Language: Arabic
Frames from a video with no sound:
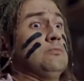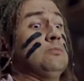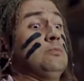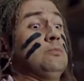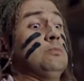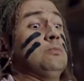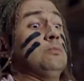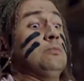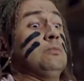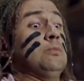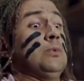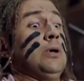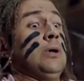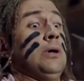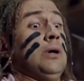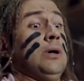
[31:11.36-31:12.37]
مربربة يا
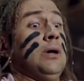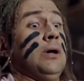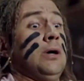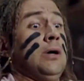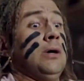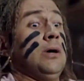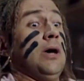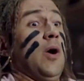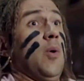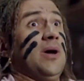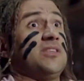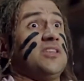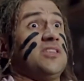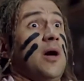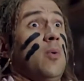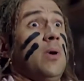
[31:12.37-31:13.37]
ود أبوي
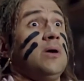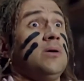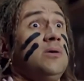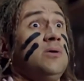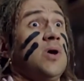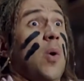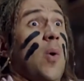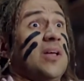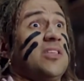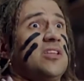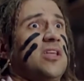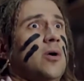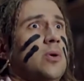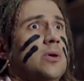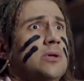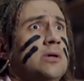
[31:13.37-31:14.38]
أوعى تتهور أوعى
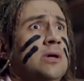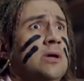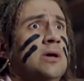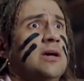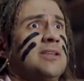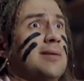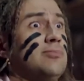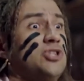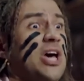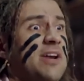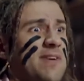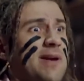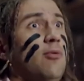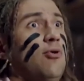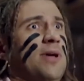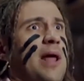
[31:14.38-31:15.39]
تتهور أنت مش
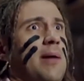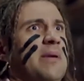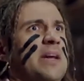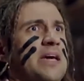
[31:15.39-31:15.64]
عارف أنا ممكن